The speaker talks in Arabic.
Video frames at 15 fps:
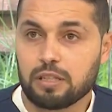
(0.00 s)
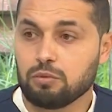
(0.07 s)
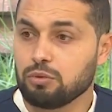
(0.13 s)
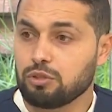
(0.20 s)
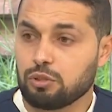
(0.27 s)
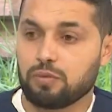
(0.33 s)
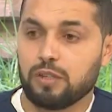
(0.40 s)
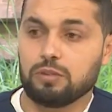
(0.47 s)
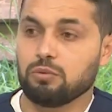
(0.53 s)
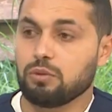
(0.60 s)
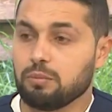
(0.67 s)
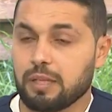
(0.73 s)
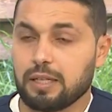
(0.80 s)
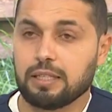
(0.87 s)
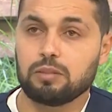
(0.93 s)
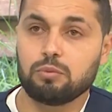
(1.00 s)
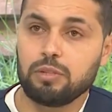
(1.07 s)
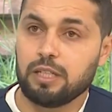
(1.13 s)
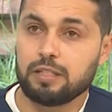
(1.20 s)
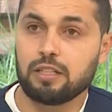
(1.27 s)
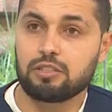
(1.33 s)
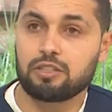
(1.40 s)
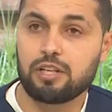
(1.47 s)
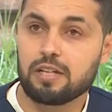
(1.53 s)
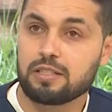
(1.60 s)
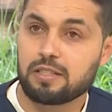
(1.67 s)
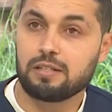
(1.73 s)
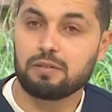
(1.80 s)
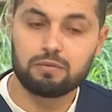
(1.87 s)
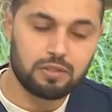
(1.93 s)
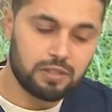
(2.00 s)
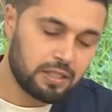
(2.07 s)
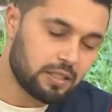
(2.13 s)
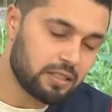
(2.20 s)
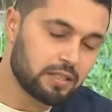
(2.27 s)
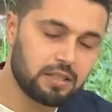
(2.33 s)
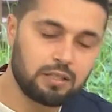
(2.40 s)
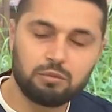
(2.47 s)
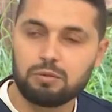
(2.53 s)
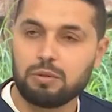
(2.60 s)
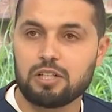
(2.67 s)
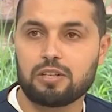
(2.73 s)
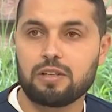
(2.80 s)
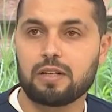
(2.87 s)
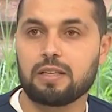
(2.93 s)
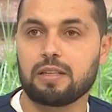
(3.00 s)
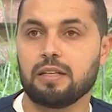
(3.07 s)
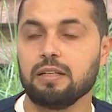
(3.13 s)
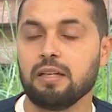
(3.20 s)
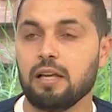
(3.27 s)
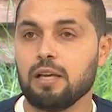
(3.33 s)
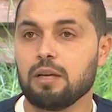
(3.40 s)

أنه يشوف عنده المريض ونحتاج جهاز تنفسي يتصل مباشرة